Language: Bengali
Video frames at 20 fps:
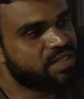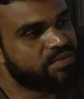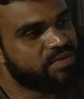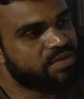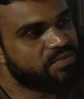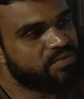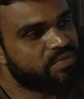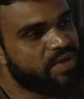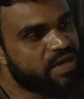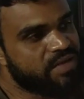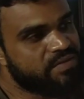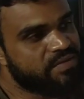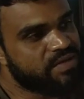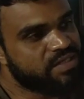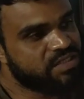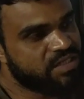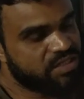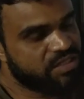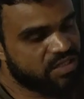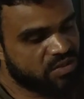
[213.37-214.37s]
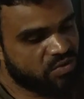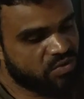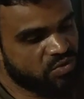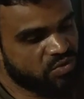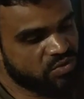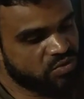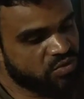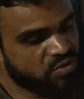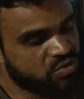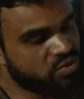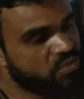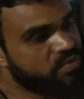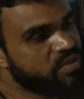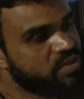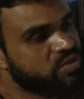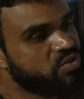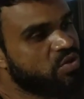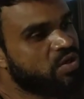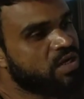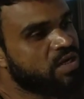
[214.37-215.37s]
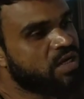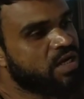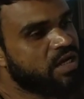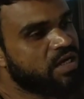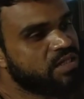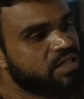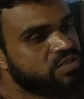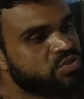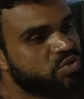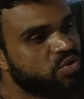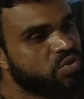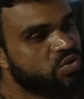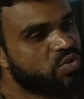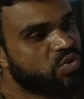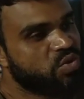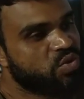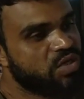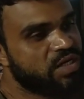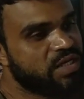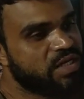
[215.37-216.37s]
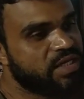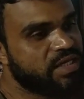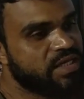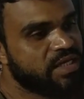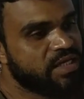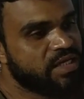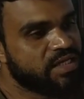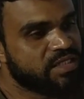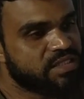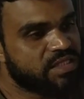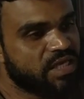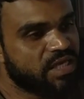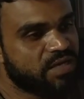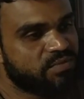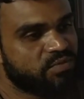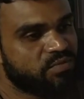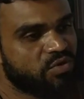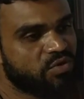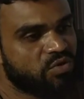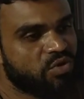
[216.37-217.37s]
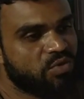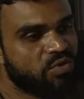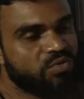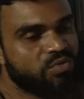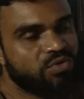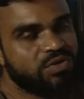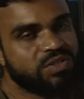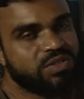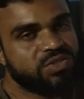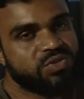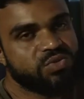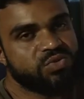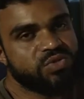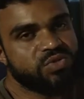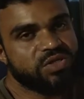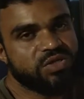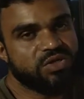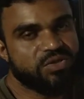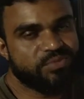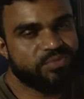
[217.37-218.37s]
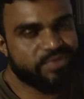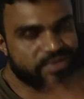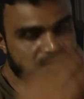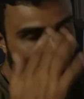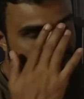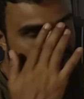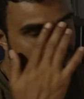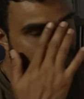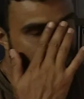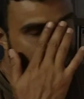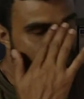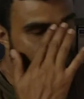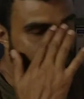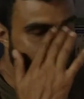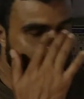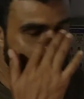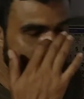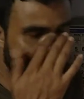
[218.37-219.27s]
সেভেন ফাইভ এর সাথে কোন দশমিক সংখ্যা যোগ করলে তার বর্গমূল দুই হবে ঠিক আছে